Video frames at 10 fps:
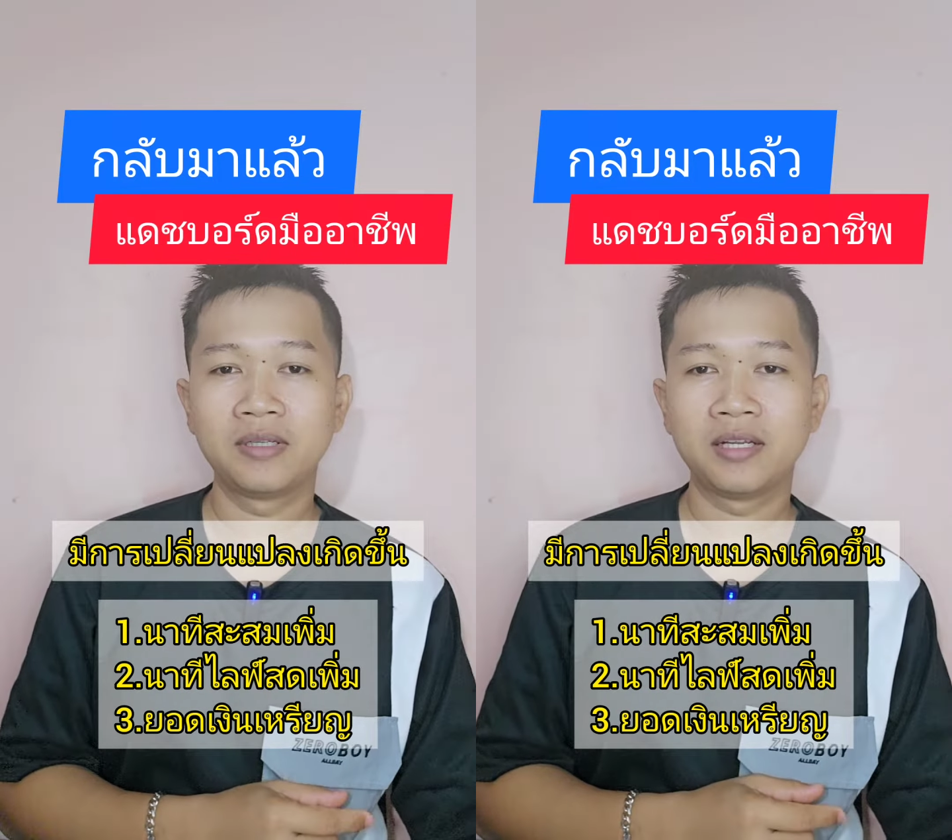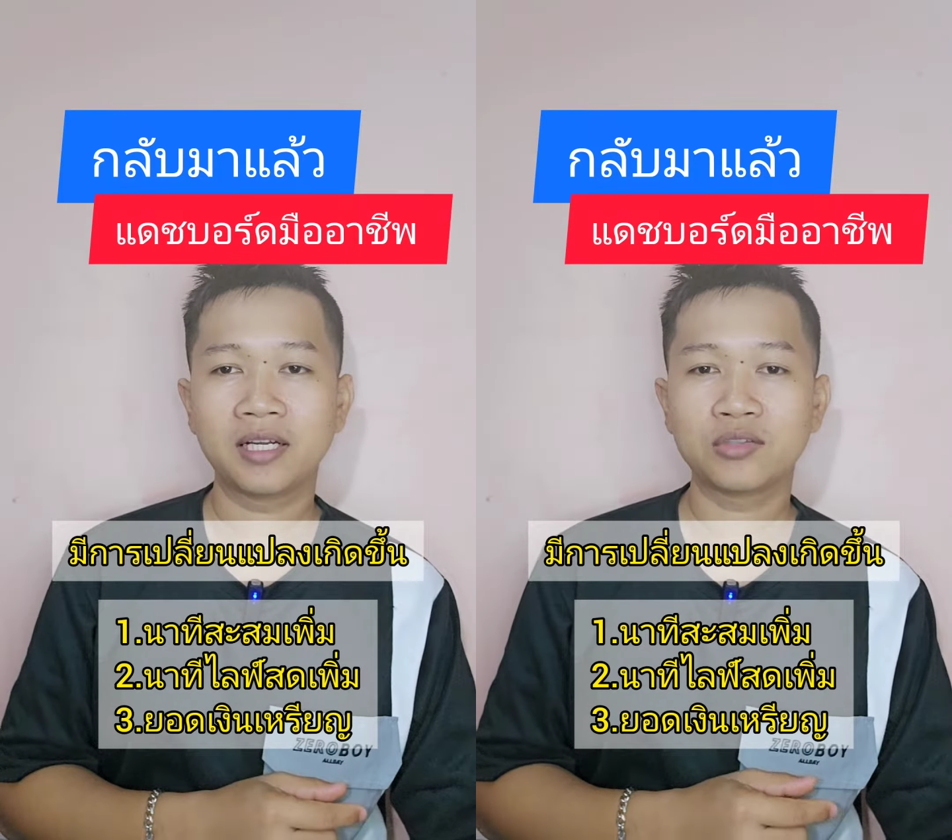
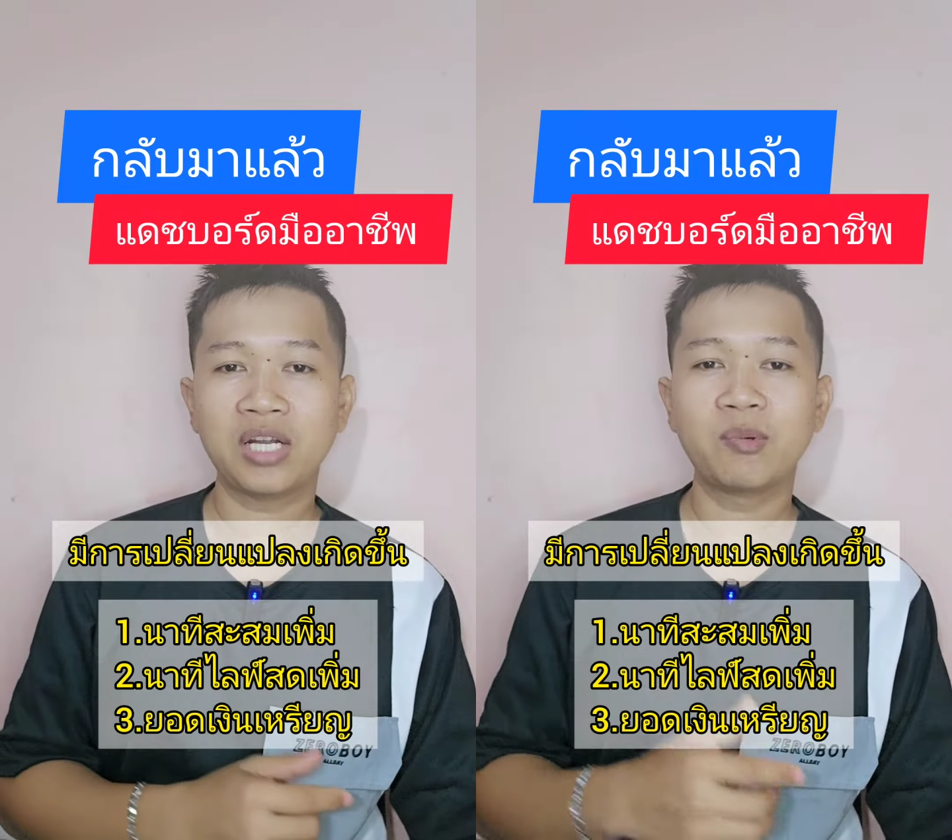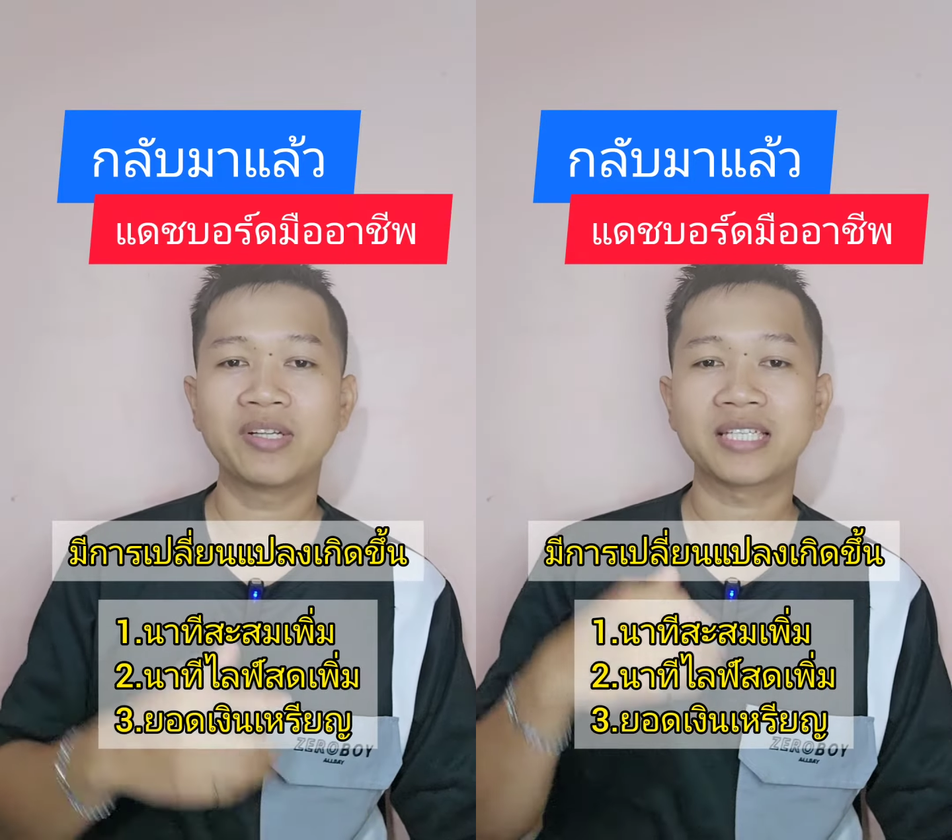แล้วก็ตอน
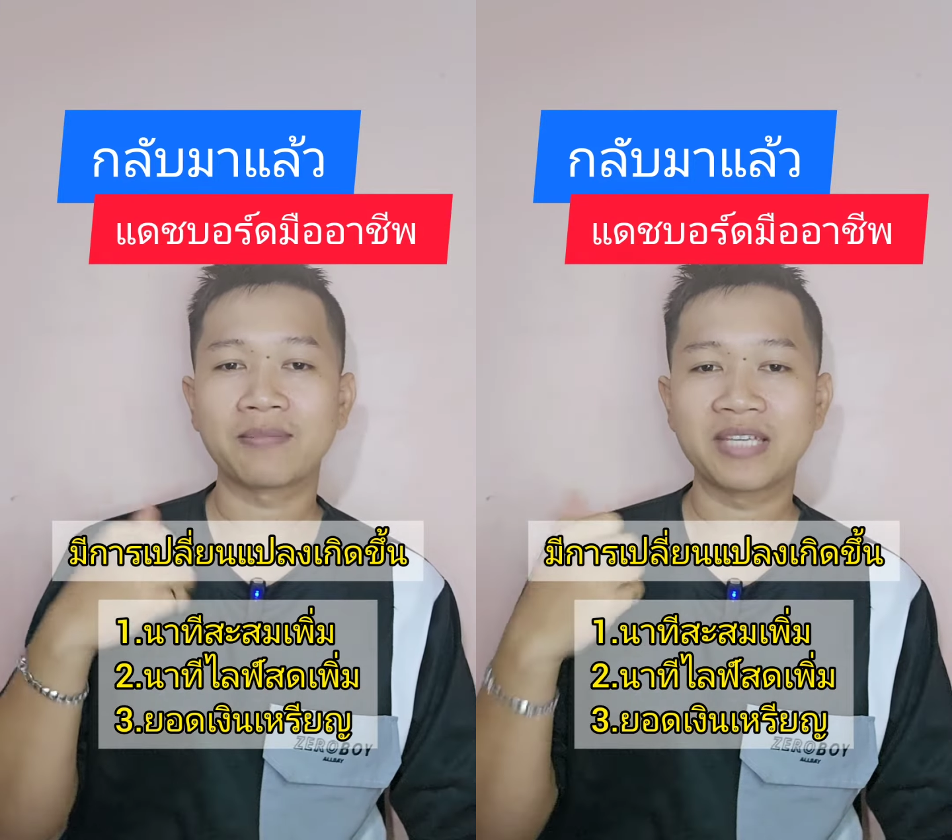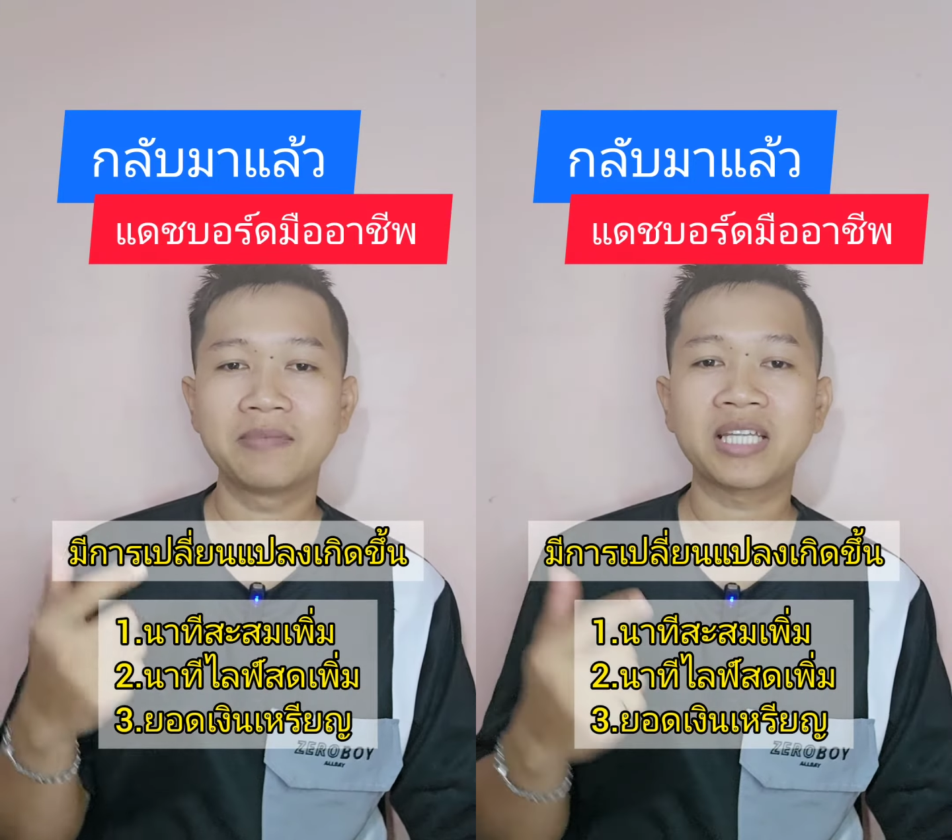แรกผมว่าจะ
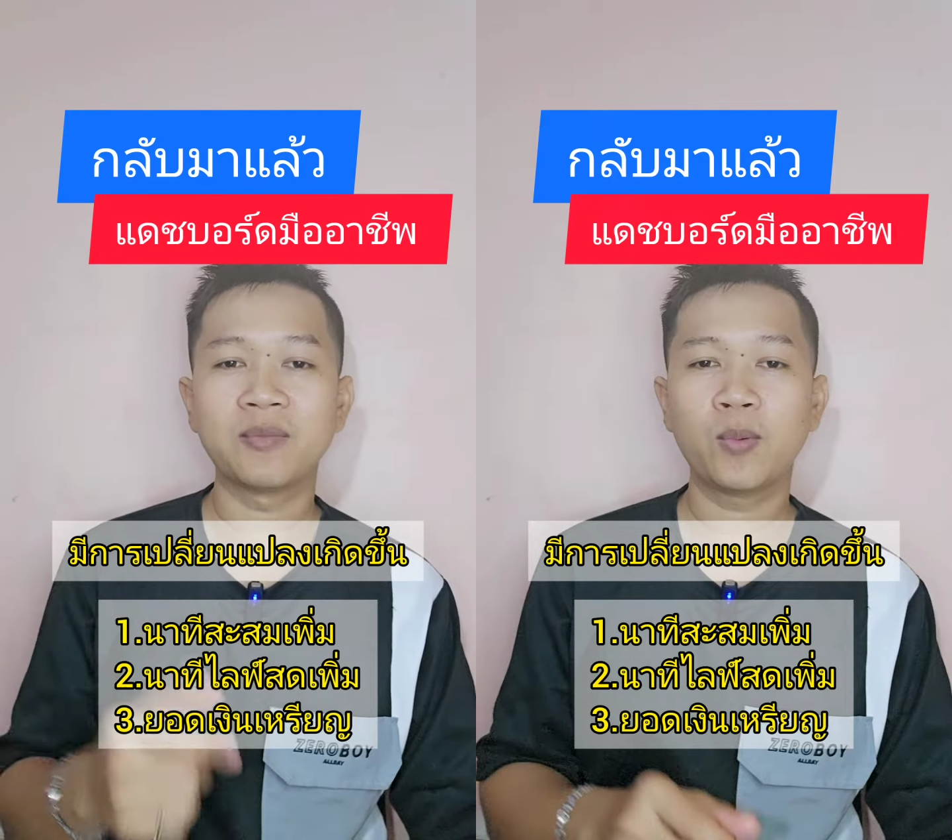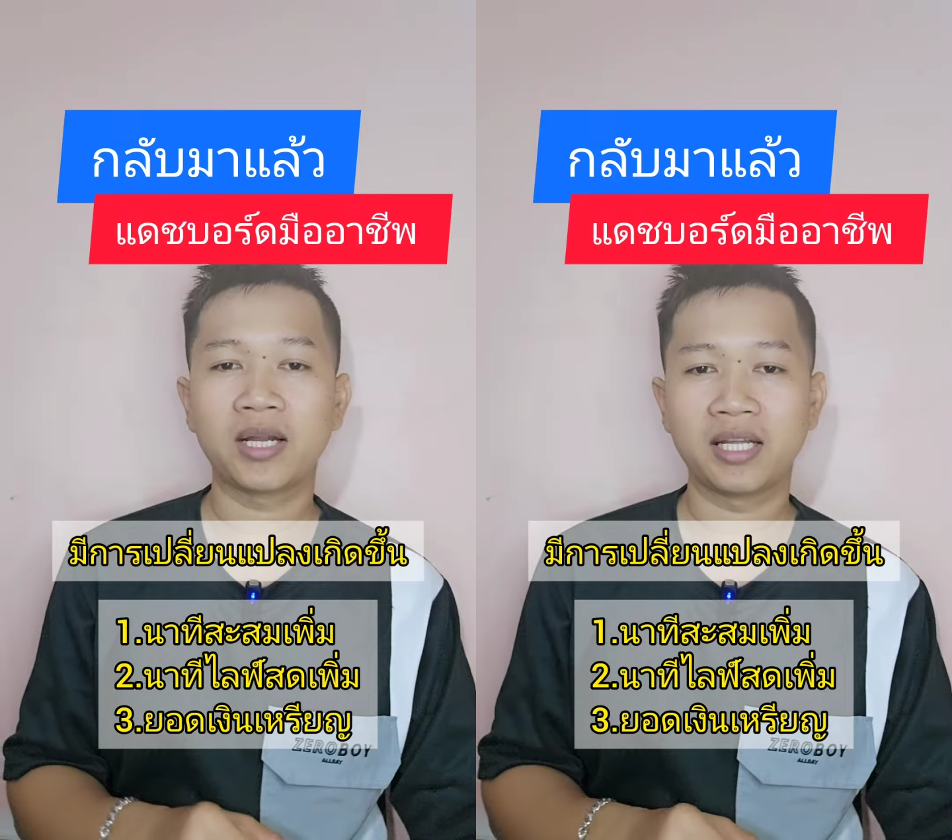ทำคลิปในแต่
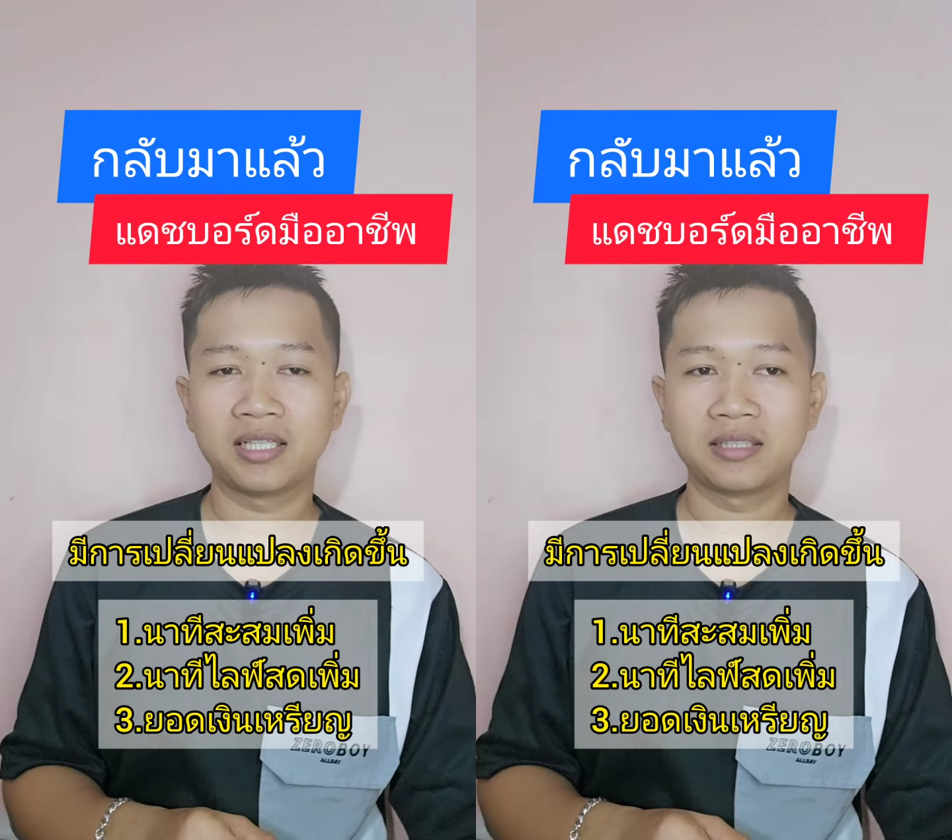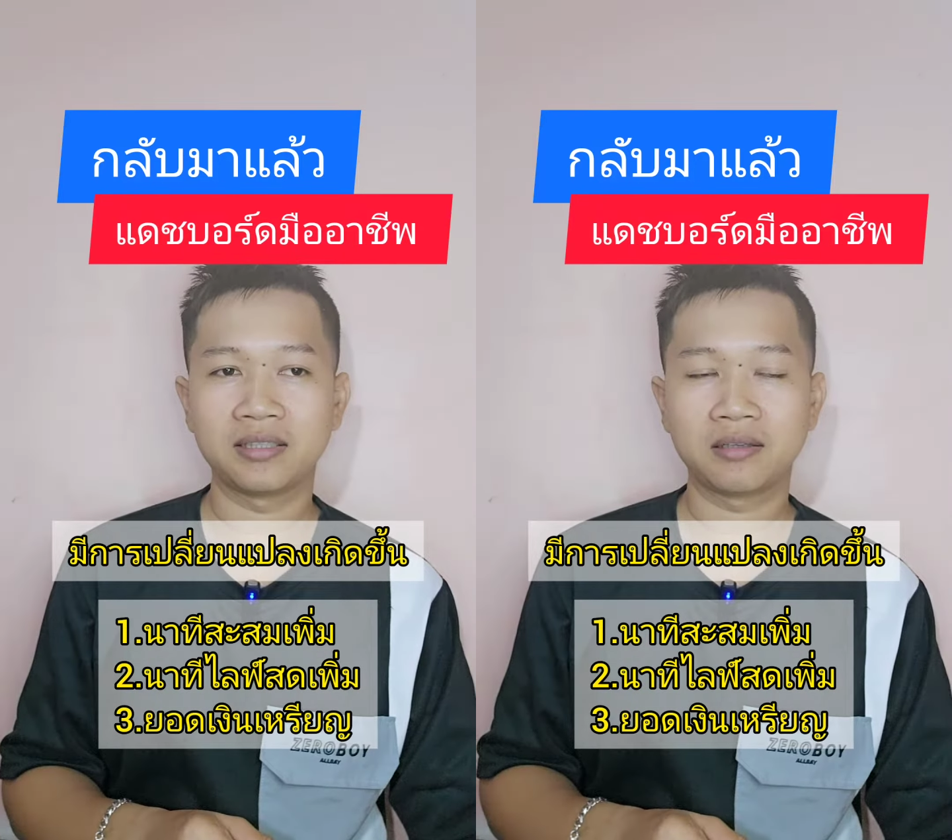เมื่อวานแหละ
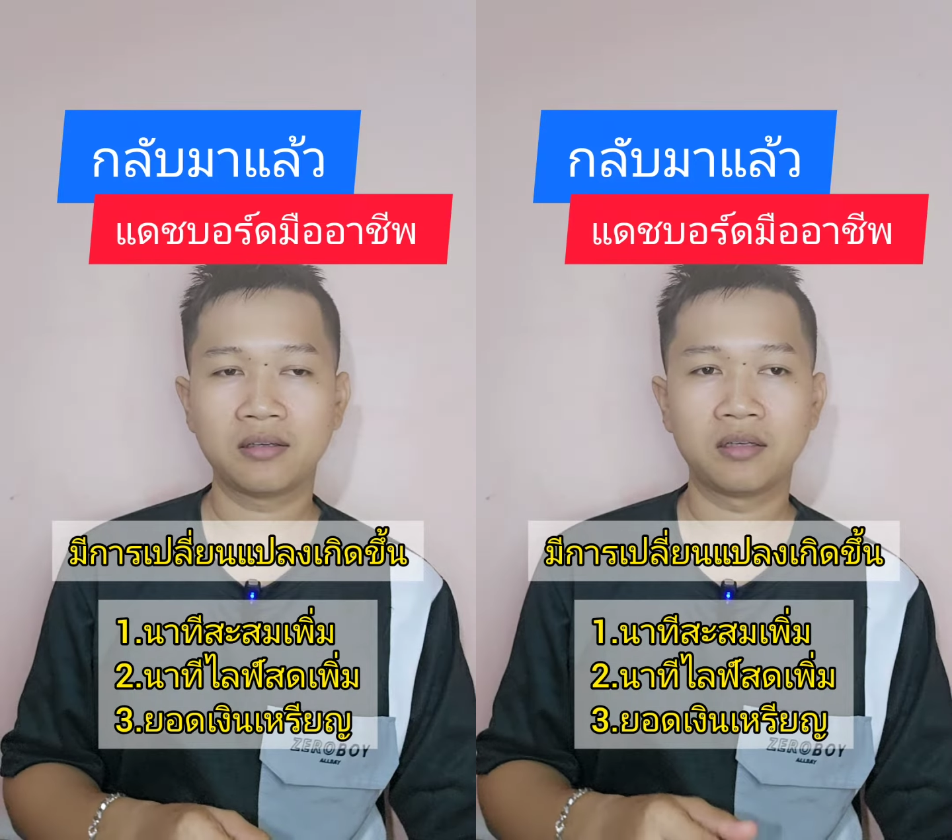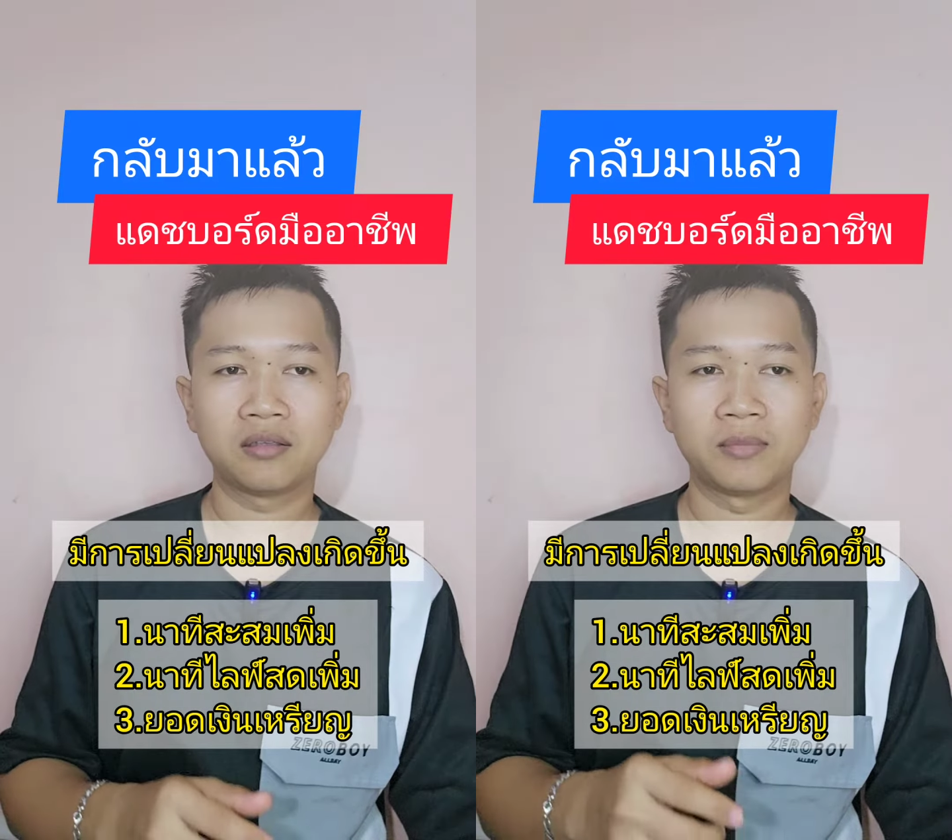แล้วก็